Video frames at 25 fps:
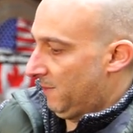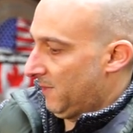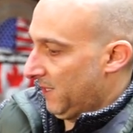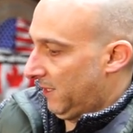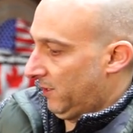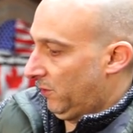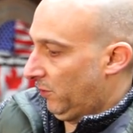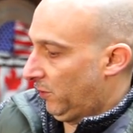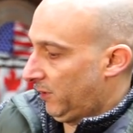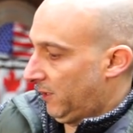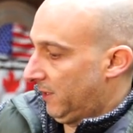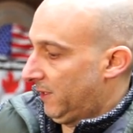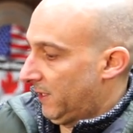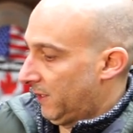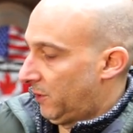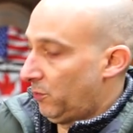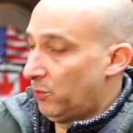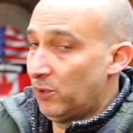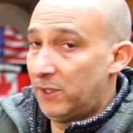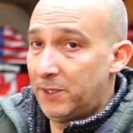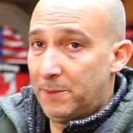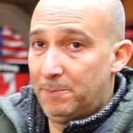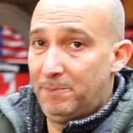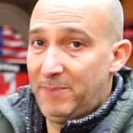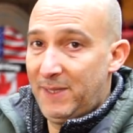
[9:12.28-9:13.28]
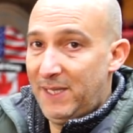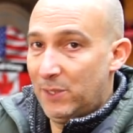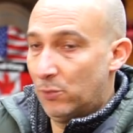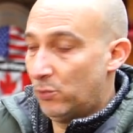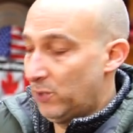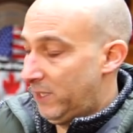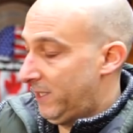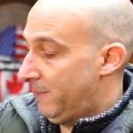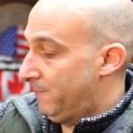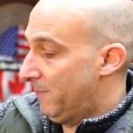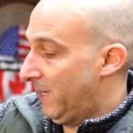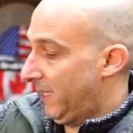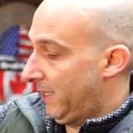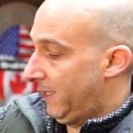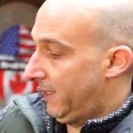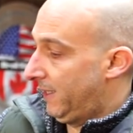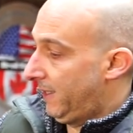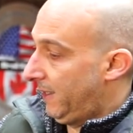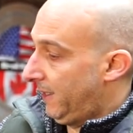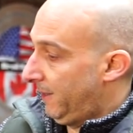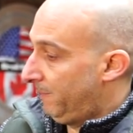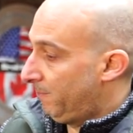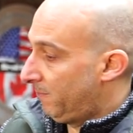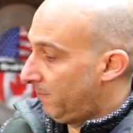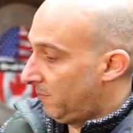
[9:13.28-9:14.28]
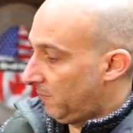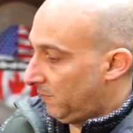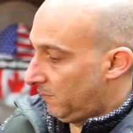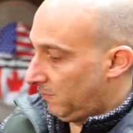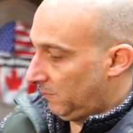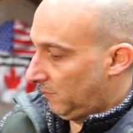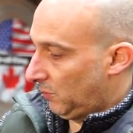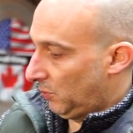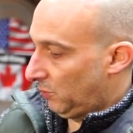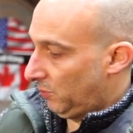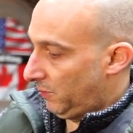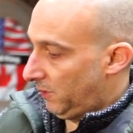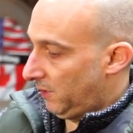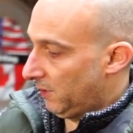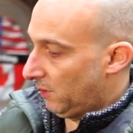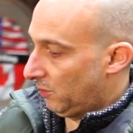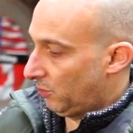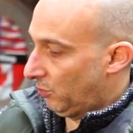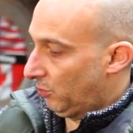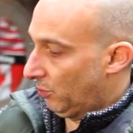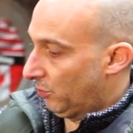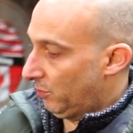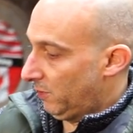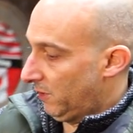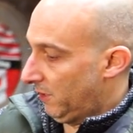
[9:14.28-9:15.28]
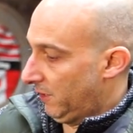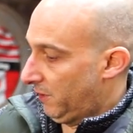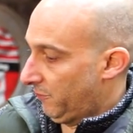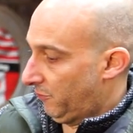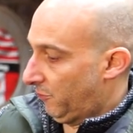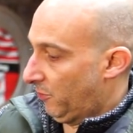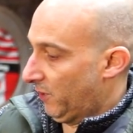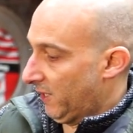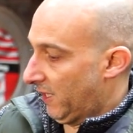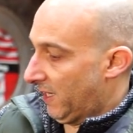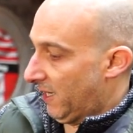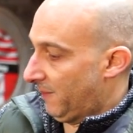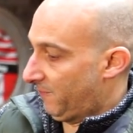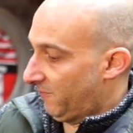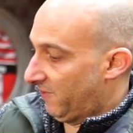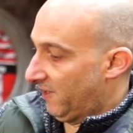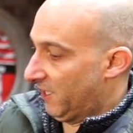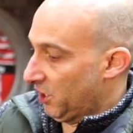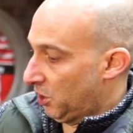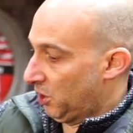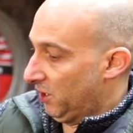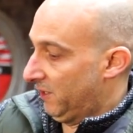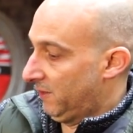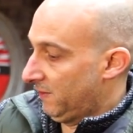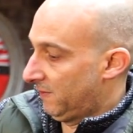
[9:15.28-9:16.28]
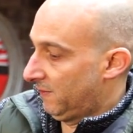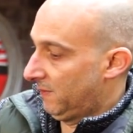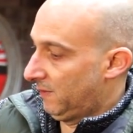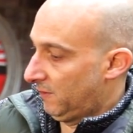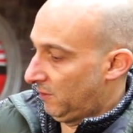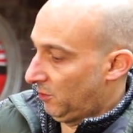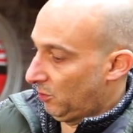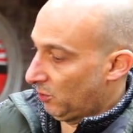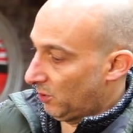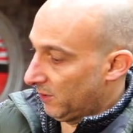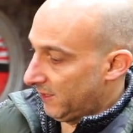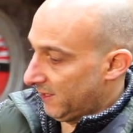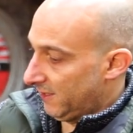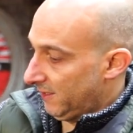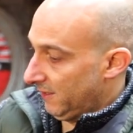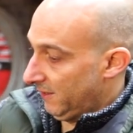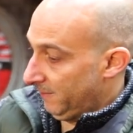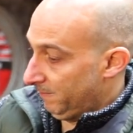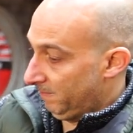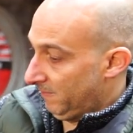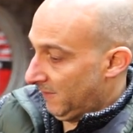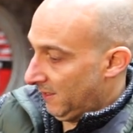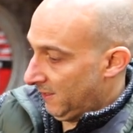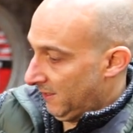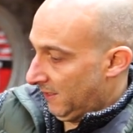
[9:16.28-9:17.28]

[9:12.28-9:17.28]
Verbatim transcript: Man sollte natürlich Bio-Limetten nehmen und die auch gründlich vorher abwaschen, trotzdem.